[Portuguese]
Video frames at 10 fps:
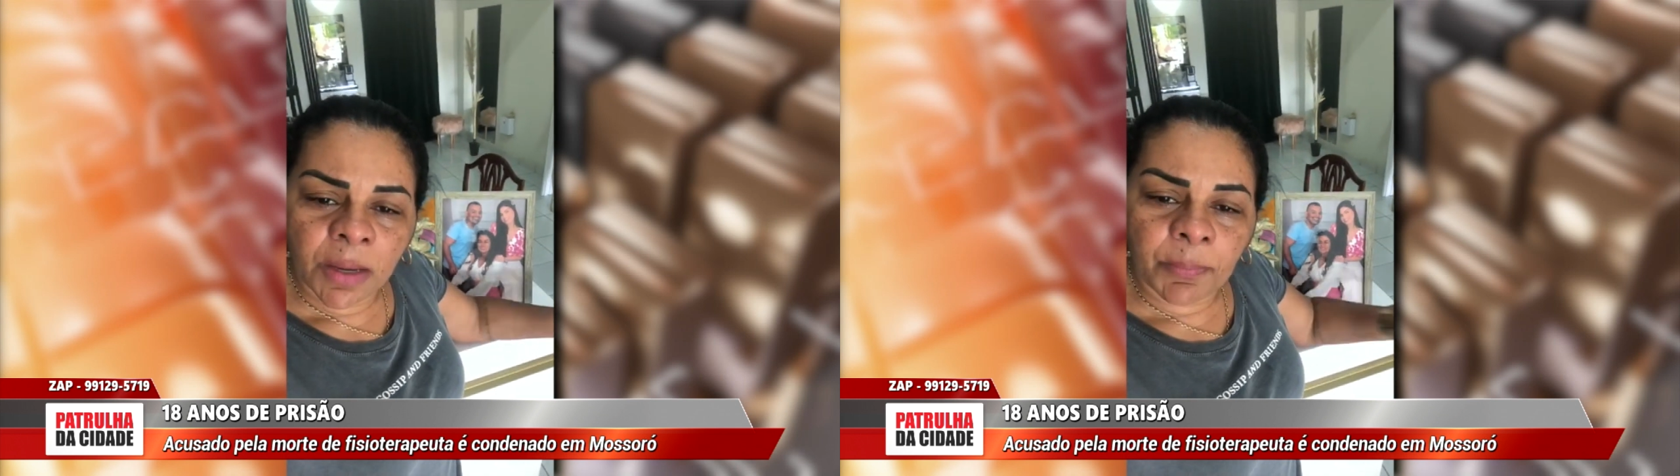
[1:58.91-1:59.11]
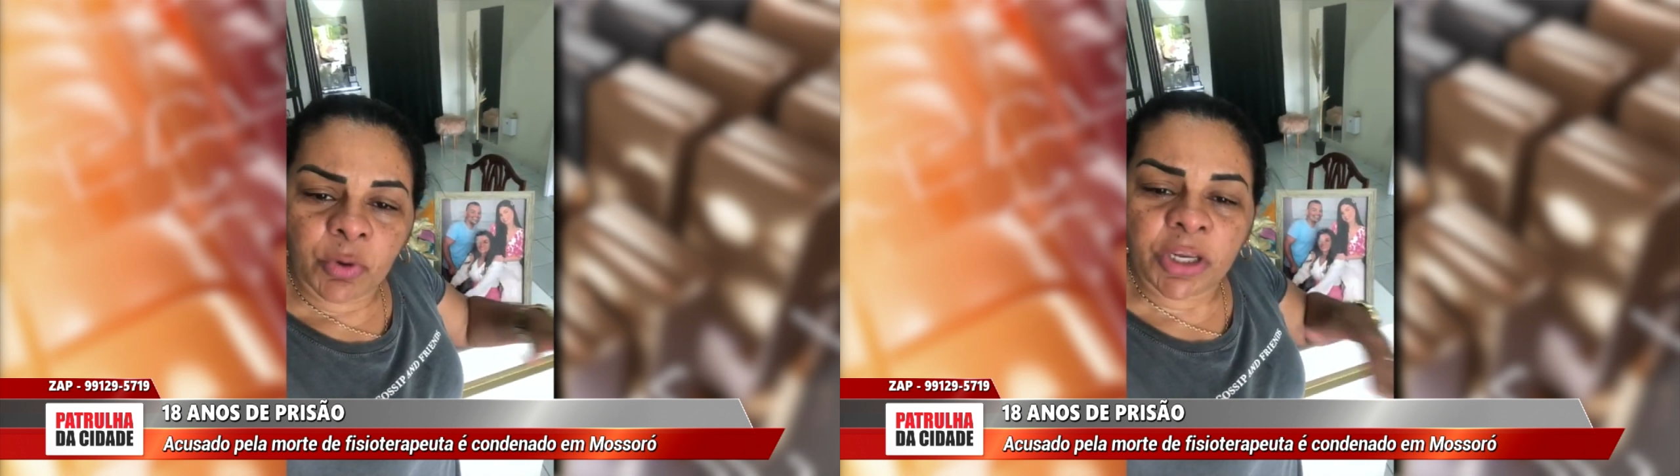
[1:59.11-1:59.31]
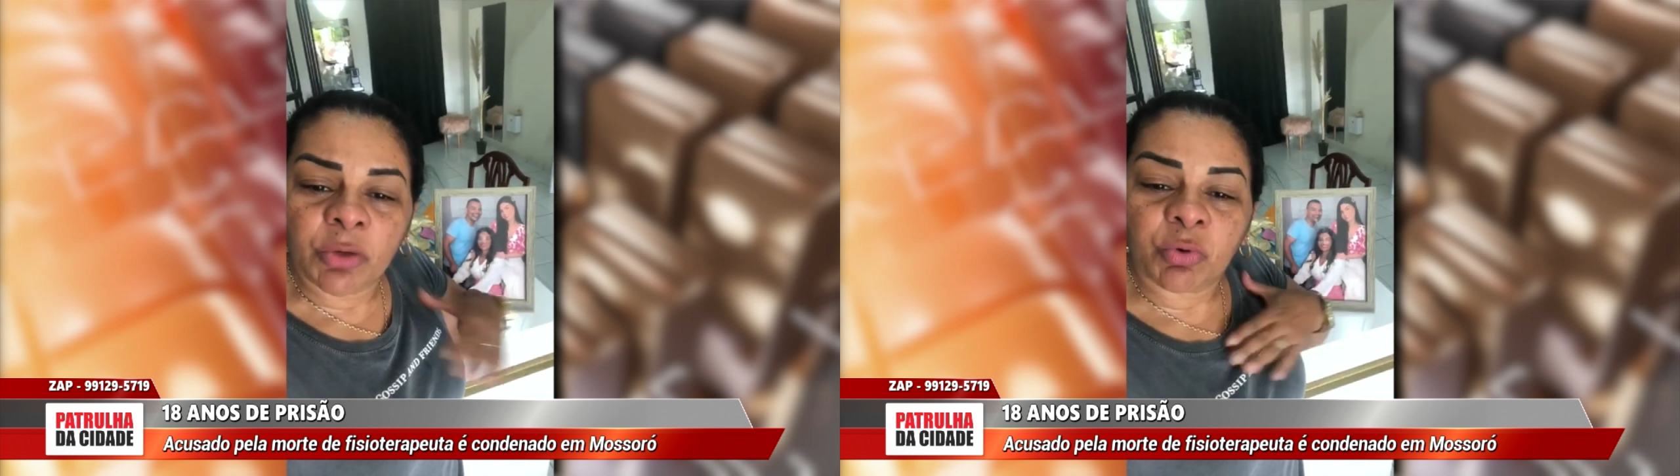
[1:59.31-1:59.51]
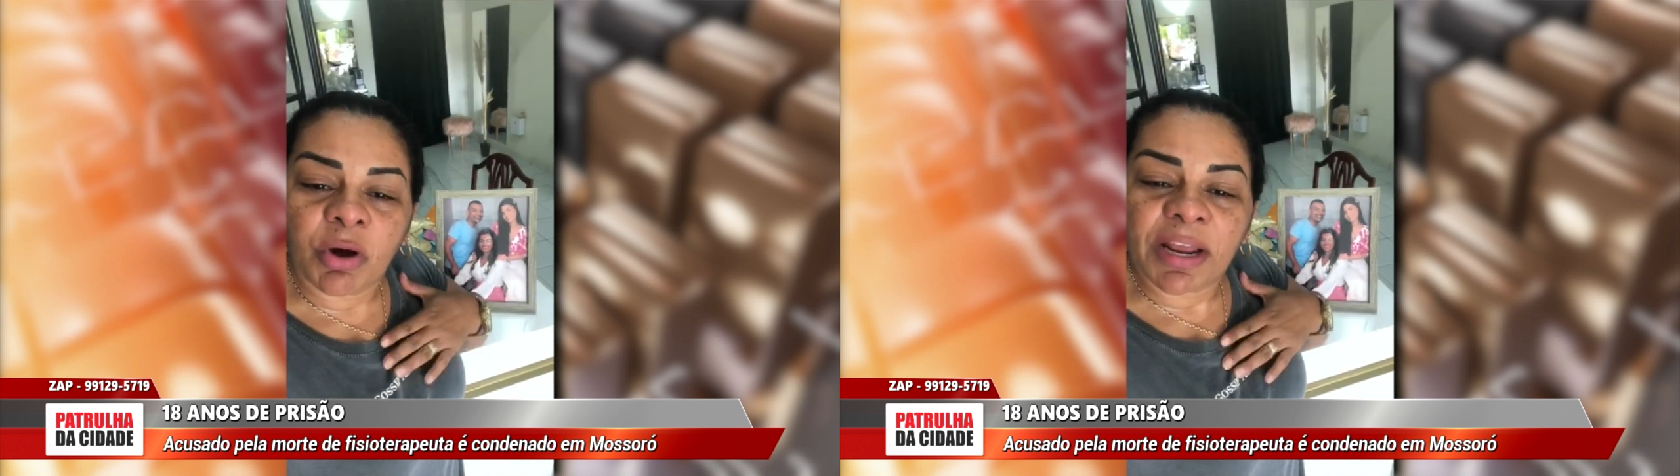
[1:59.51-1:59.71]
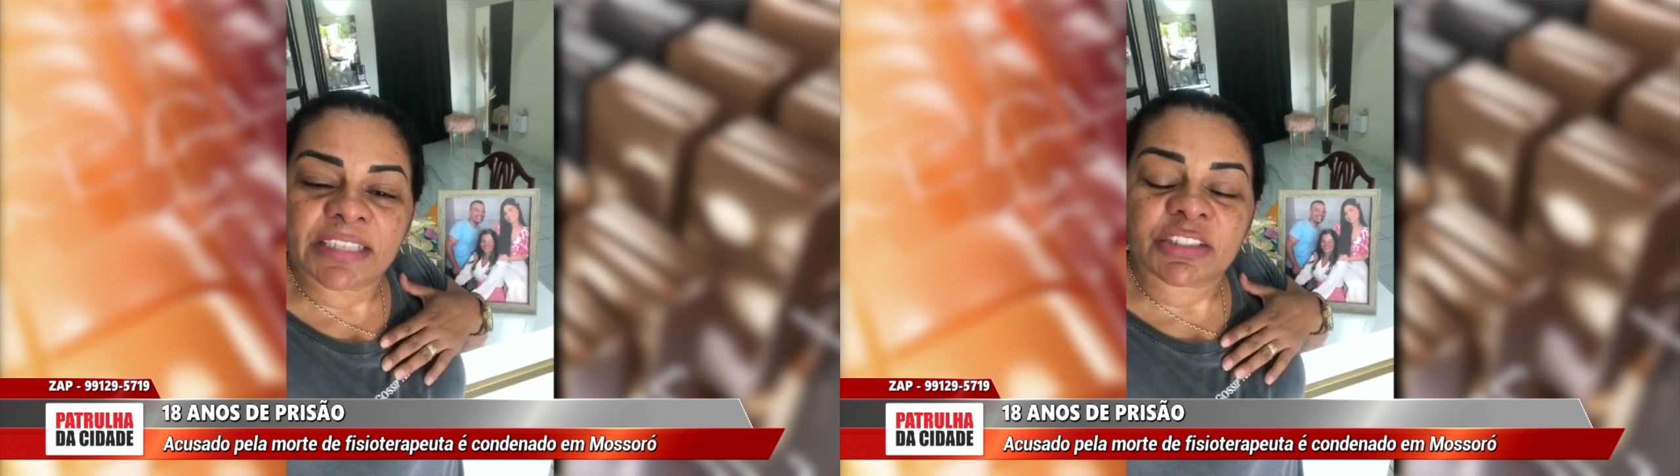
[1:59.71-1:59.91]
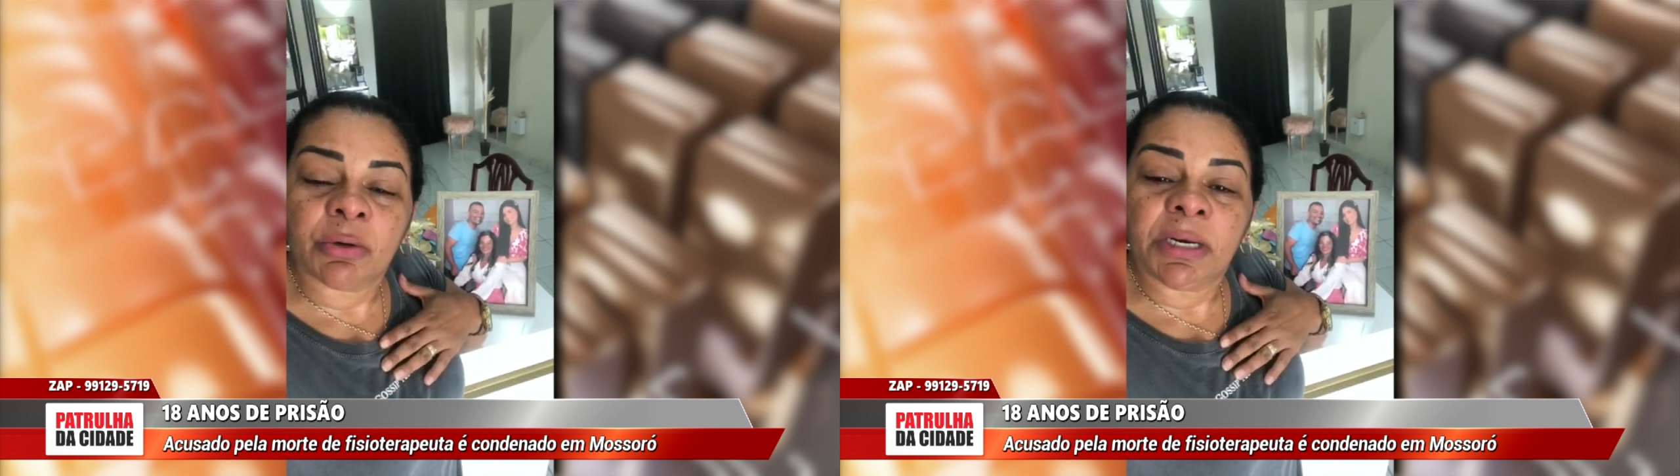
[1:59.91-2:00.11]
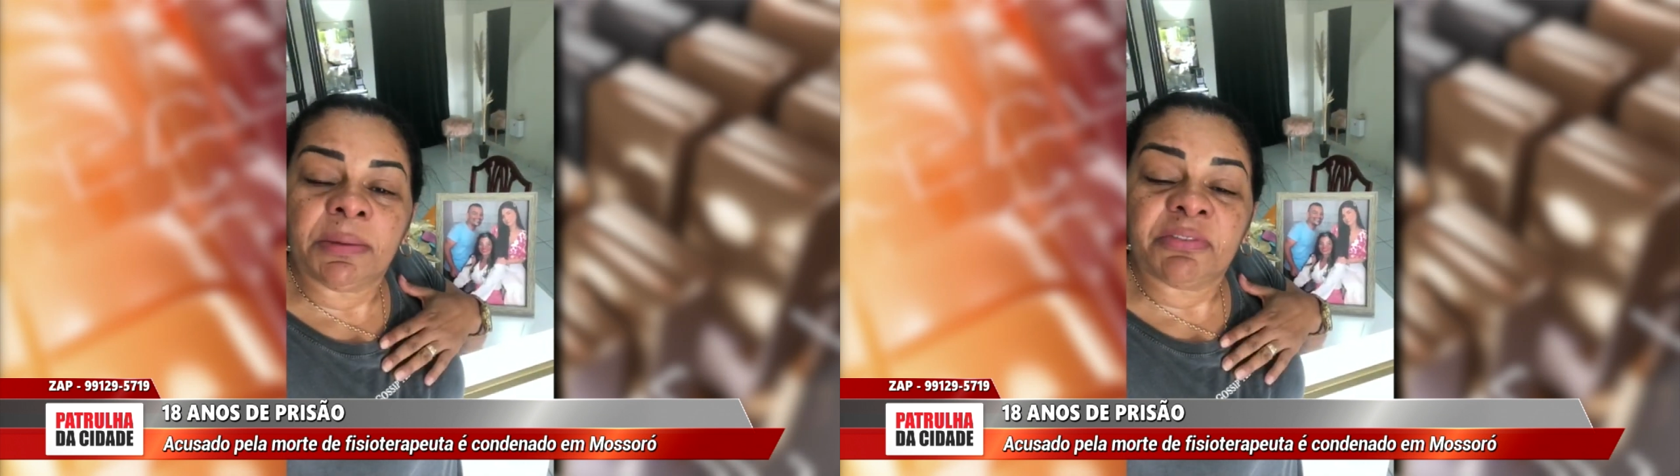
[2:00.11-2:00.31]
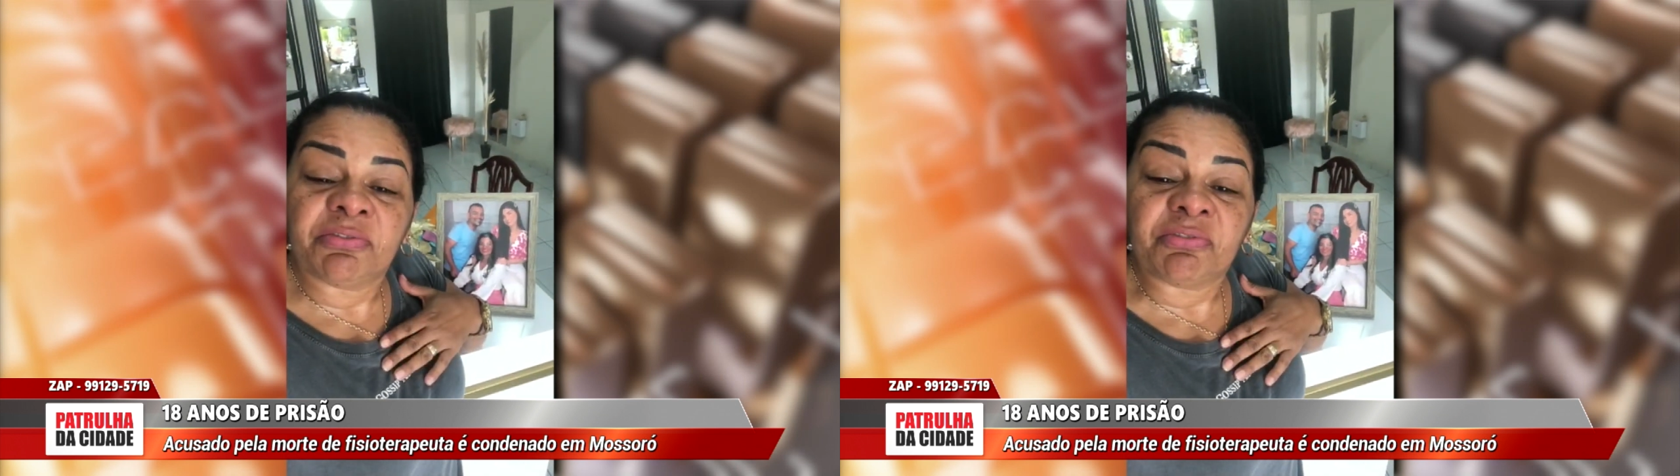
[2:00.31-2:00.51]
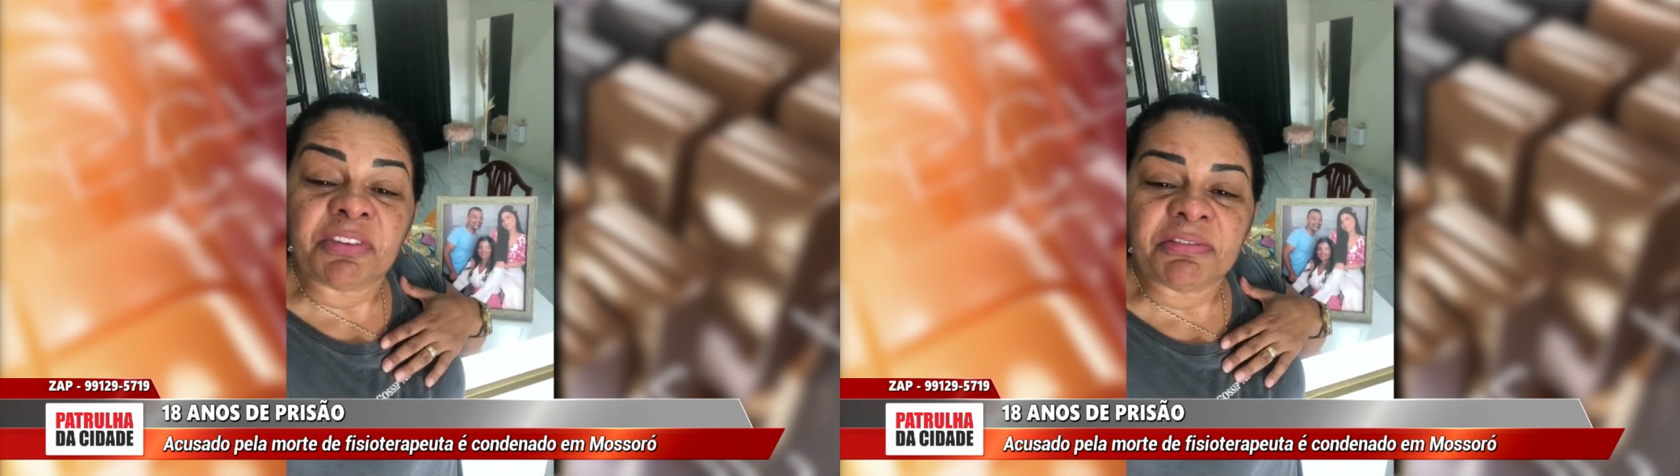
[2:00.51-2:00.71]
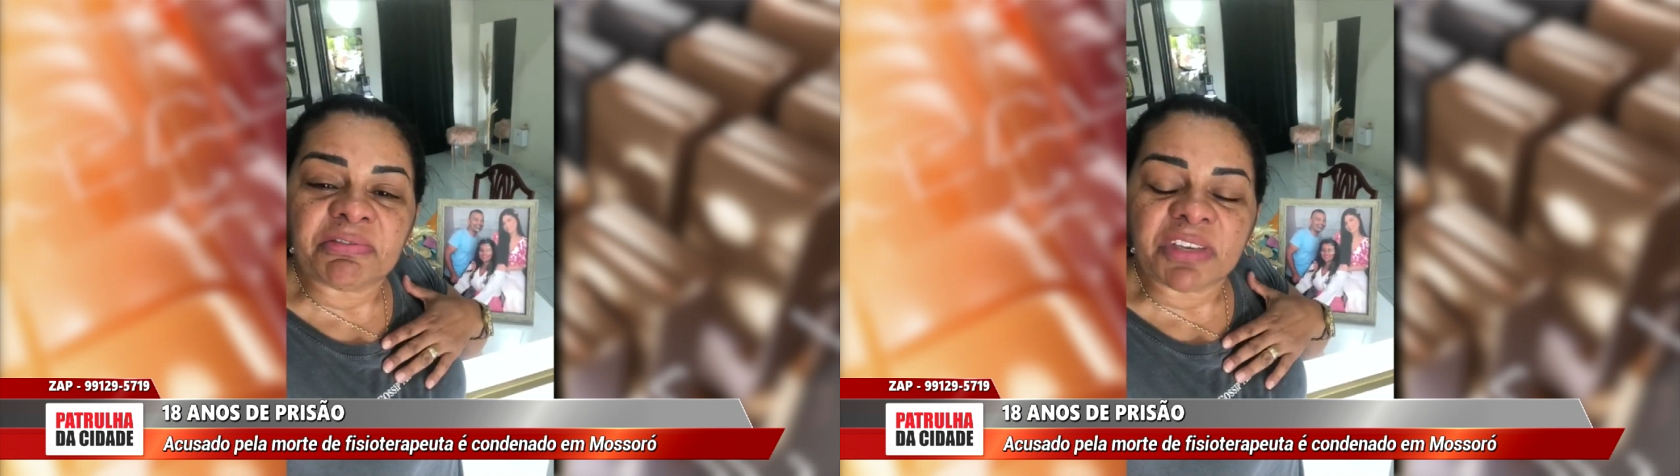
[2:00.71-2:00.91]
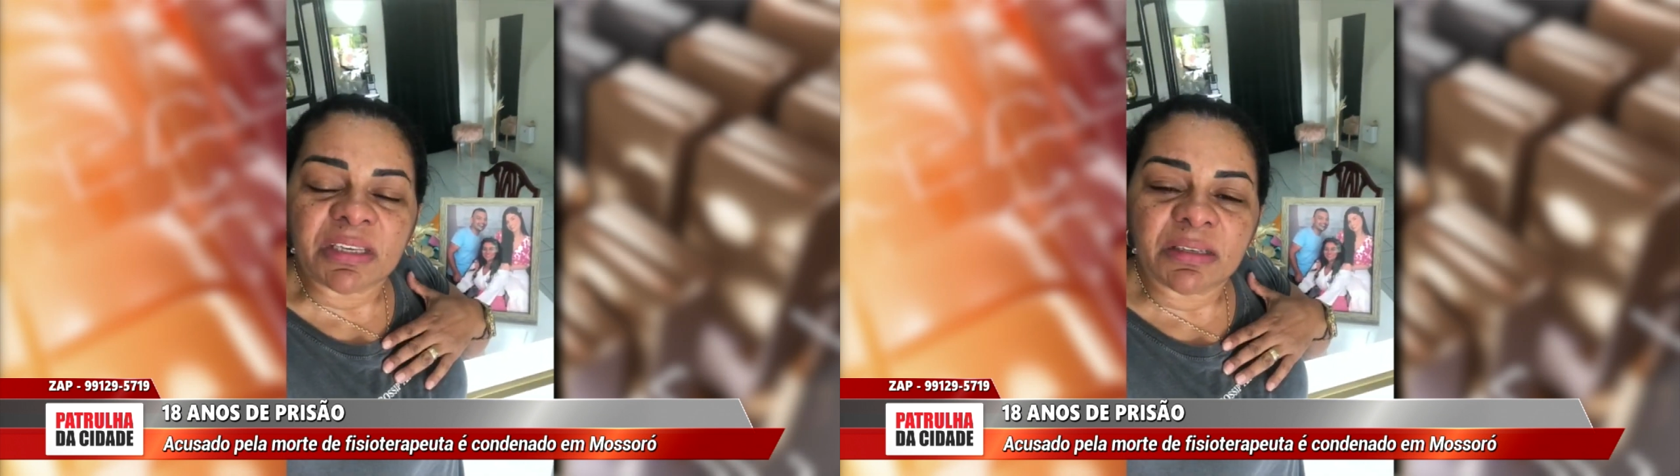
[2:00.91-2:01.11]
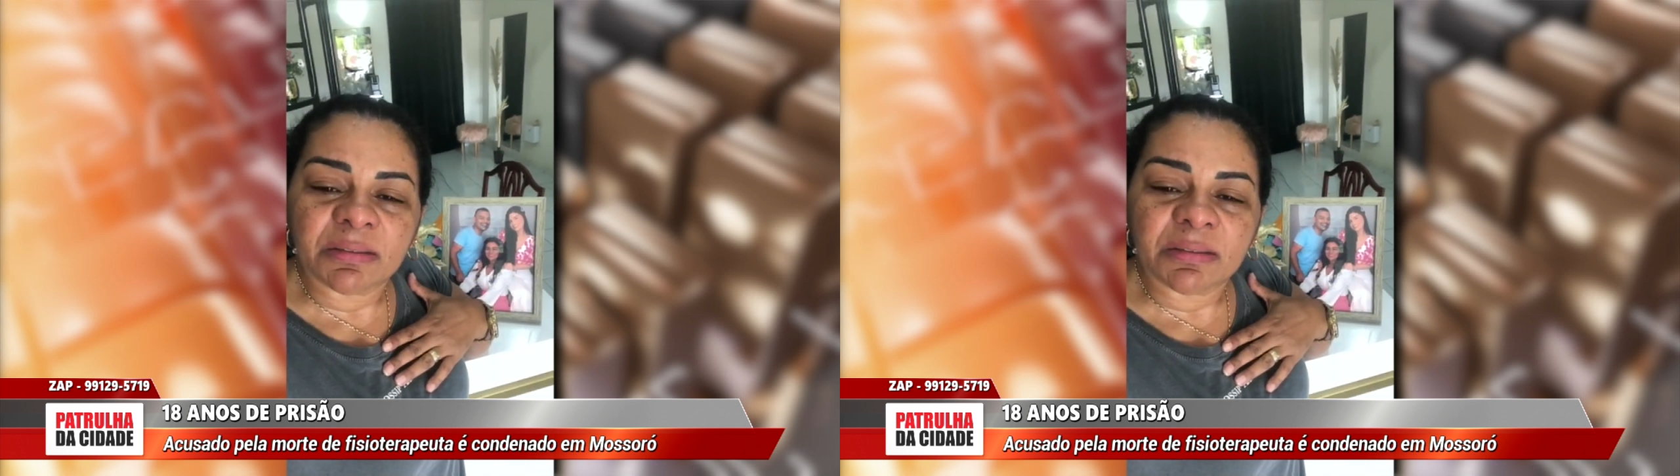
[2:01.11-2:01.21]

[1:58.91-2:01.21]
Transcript: porque no coração ele vive.